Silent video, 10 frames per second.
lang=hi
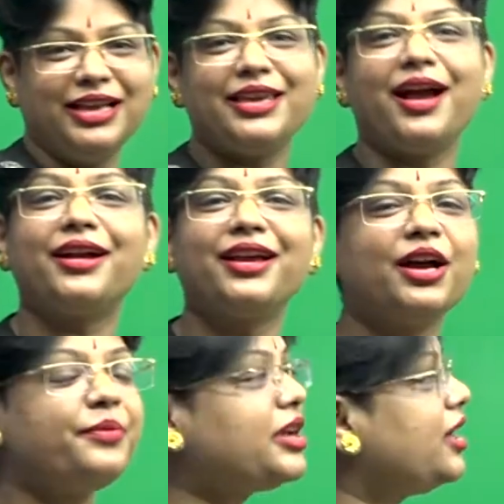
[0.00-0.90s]
कि अगर
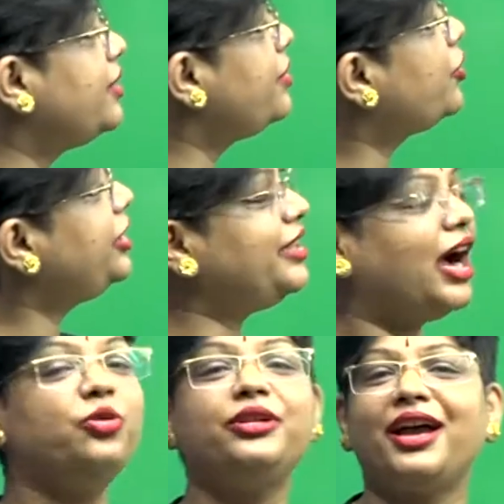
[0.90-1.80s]
हमें कहीं भी कोई
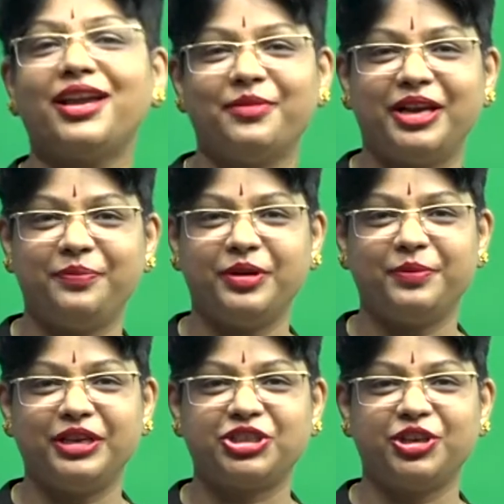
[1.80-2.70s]
डाउट आए हमारी
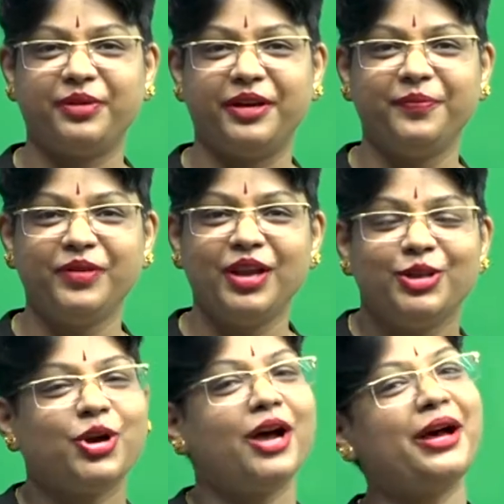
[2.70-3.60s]
प्रिपरेशन में
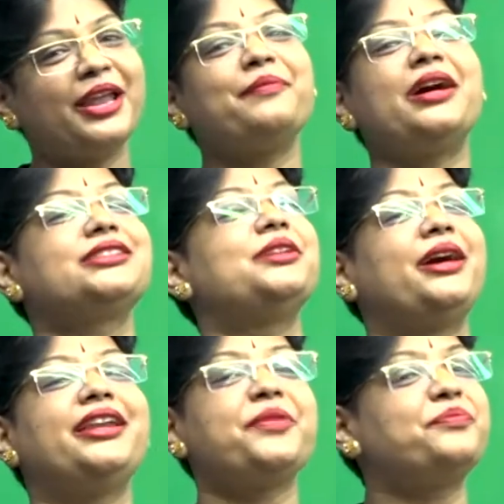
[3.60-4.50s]
तो हमारे पास
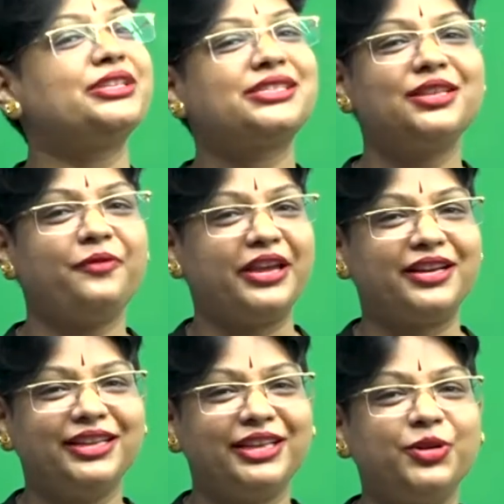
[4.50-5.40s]
हमारी एक पर्सनल
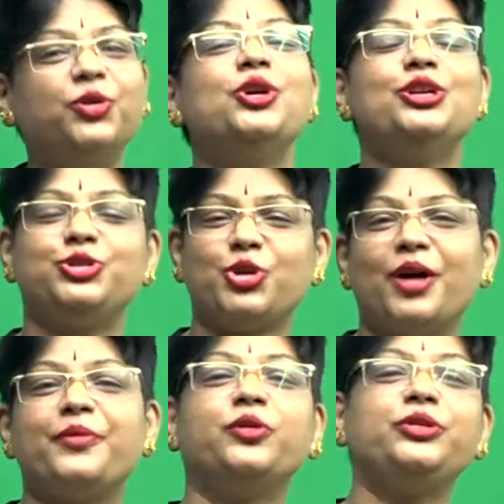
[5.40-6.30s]
फैकल्टी हो जो
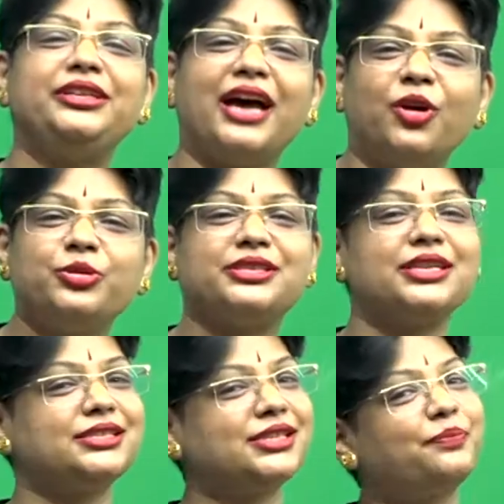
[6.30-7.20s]
हमें उन डाउट
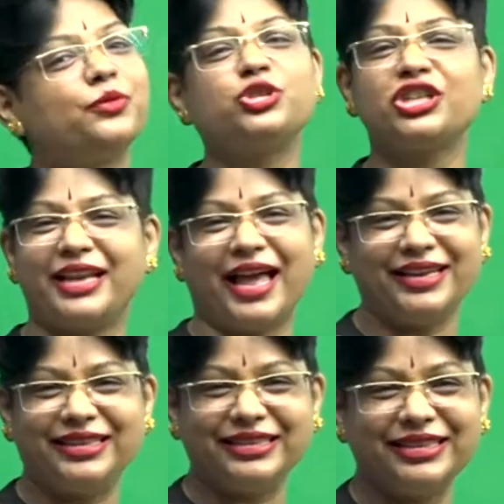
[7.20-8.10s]
से सब कुछ
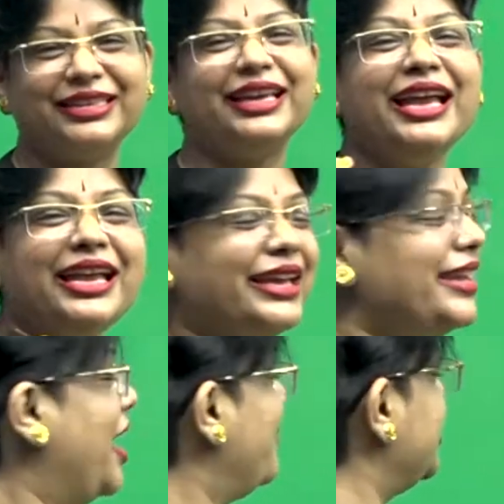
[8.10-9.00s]
क्लैरिटी दे दे यानी
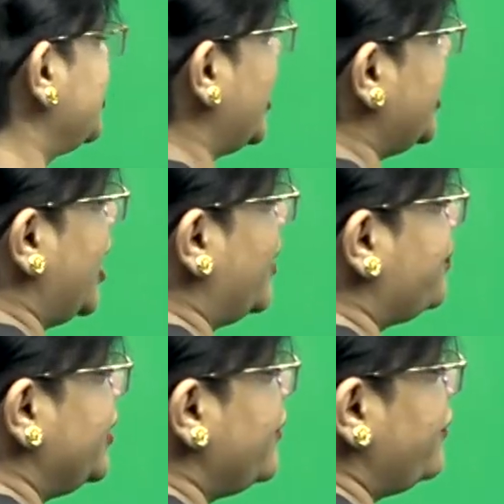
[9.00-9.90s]
हमें चाहिए
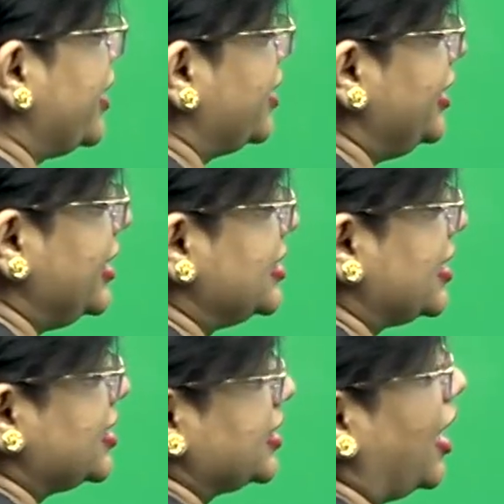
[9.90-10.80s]
अपने फैकल्टीज़
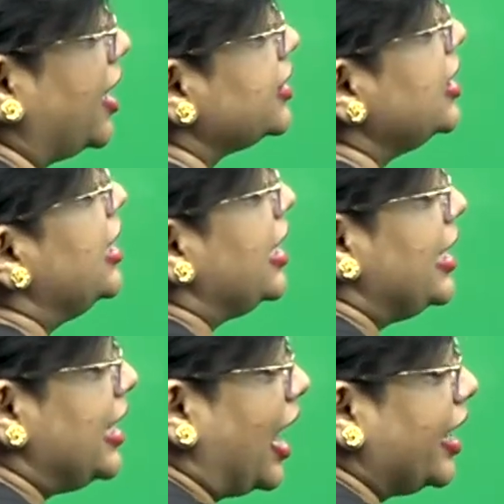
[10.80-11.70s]
के साथ
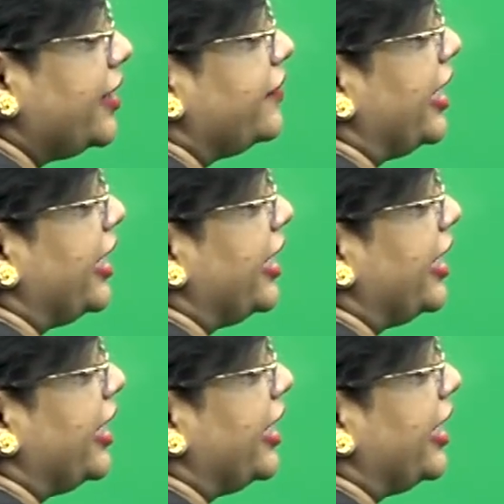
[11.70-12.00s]
लाइव